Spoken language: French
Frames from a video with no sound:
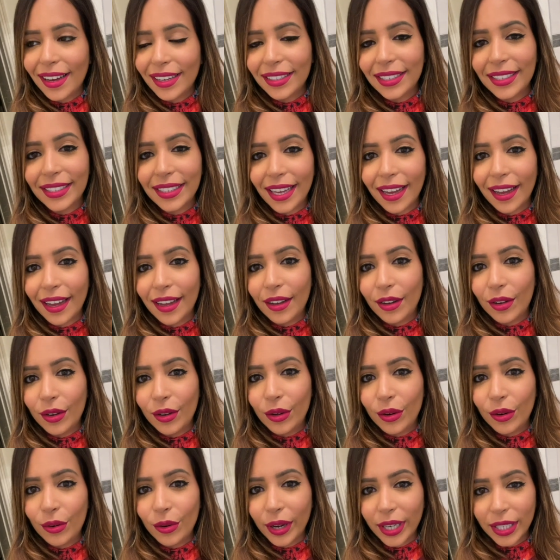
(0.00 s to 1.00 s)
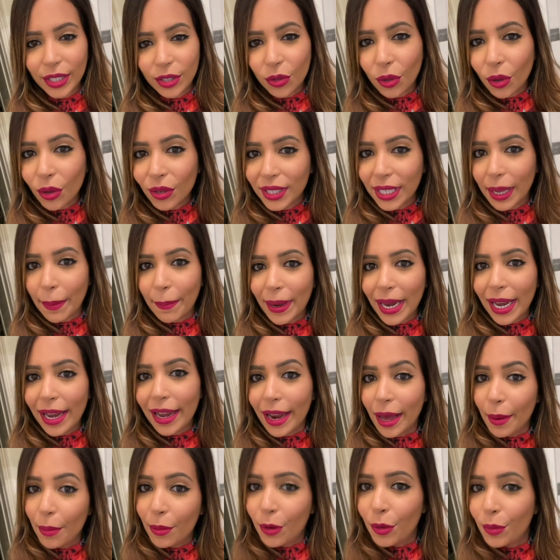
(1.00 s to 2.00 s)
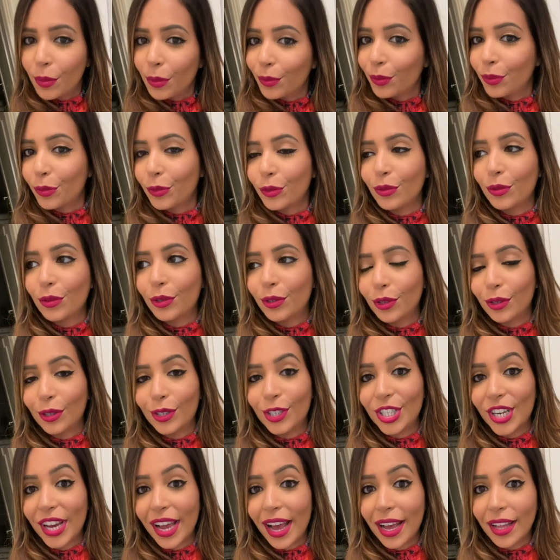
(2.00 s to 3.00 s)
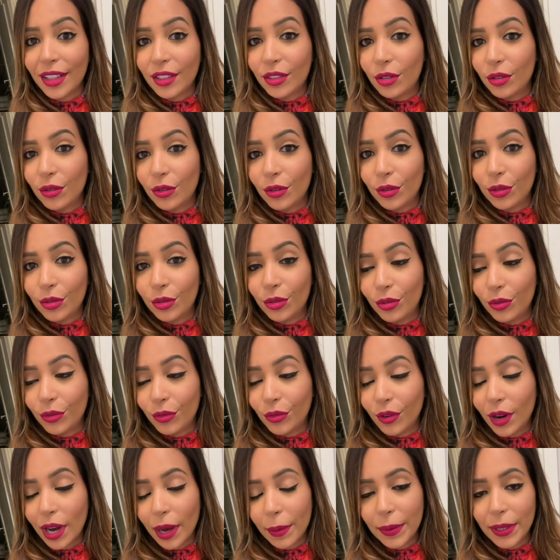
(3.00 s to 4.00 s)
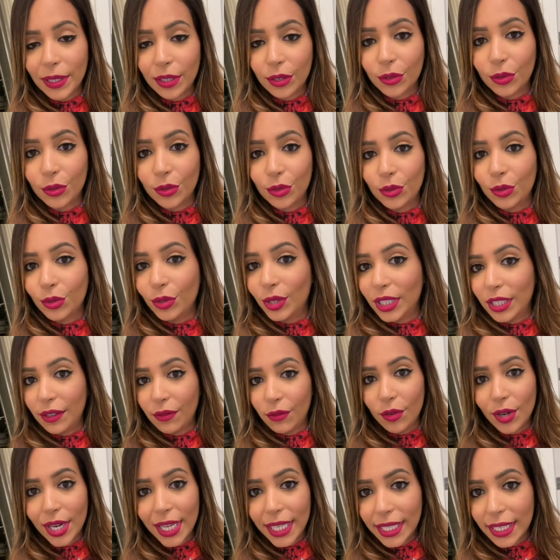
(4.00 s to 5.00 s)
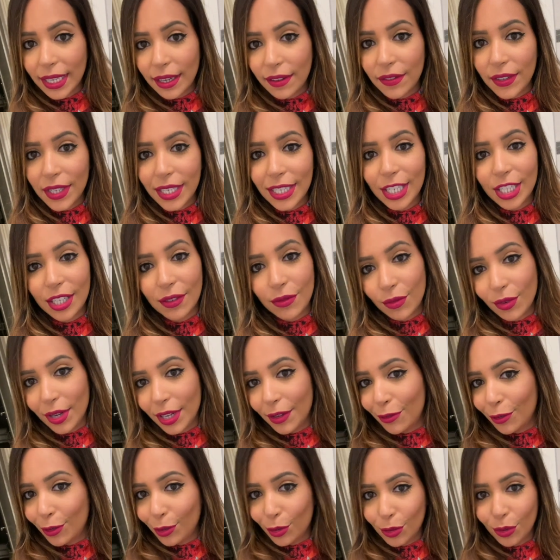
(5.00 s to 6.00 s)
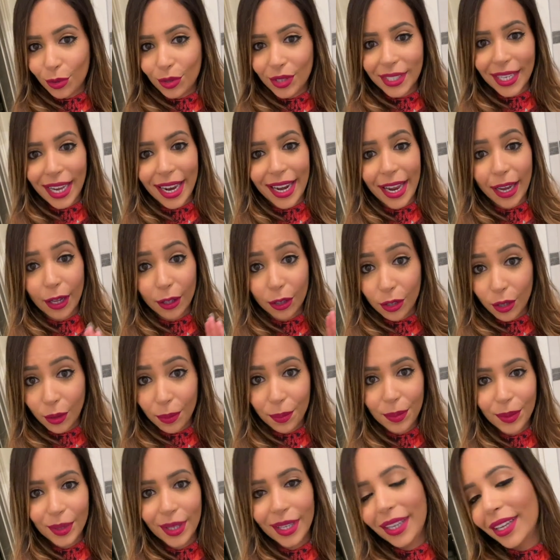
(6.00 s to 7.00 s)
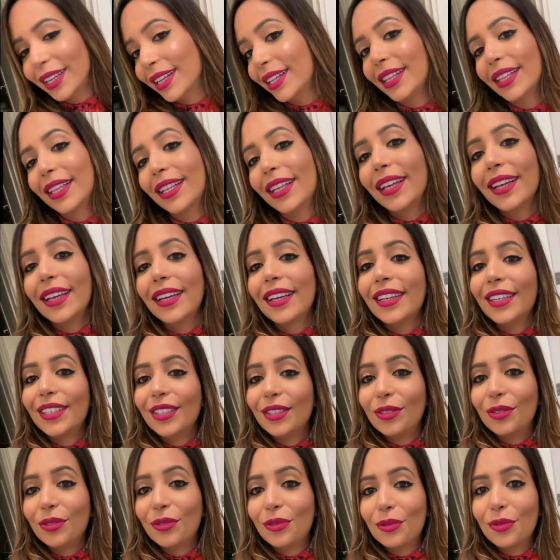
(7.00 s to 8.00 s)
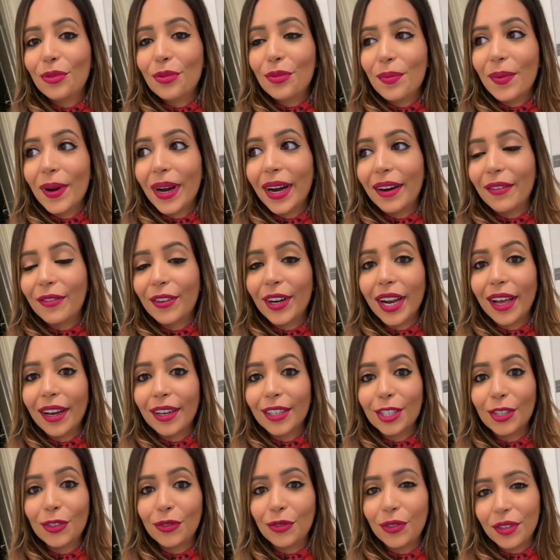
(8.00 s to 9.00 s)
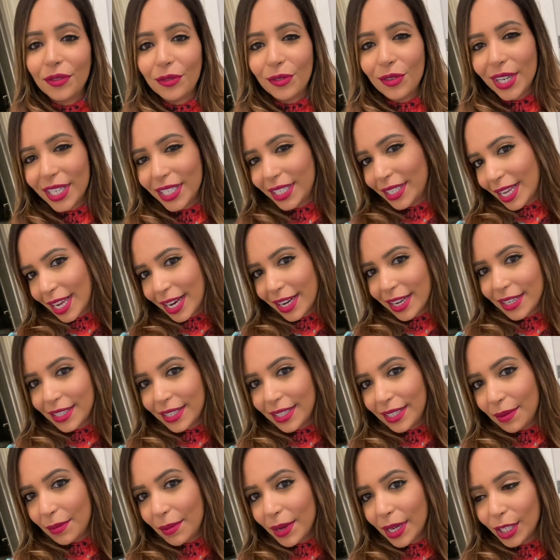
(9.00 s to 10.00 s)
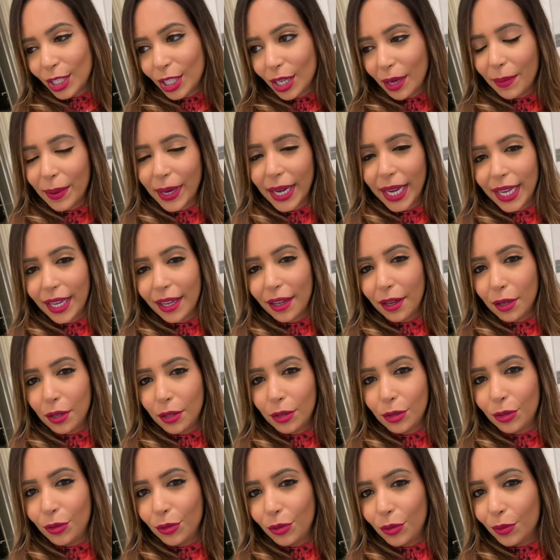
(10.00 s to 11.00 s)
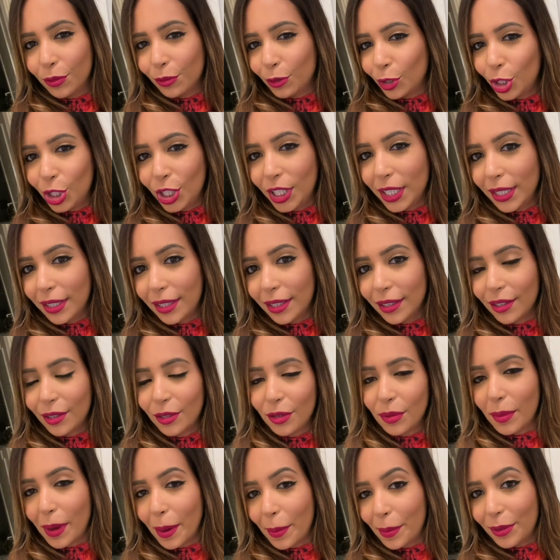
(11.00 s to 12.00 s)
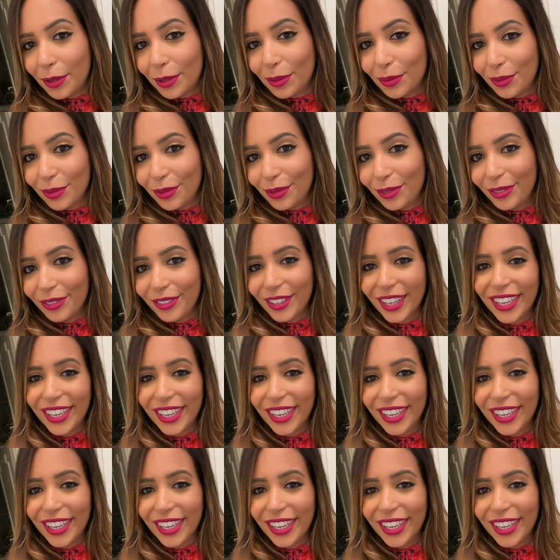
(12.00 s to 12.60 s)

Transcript: ça le restaurant s'appelle La donc j'ai hâte de, de, voir parce que j'ai vu les avis, j'ai vu les photos, ça a l'air top. Du coup bah voilà, je vais vous laisser avec les images après de mon cheat, de ma bonne bouffe.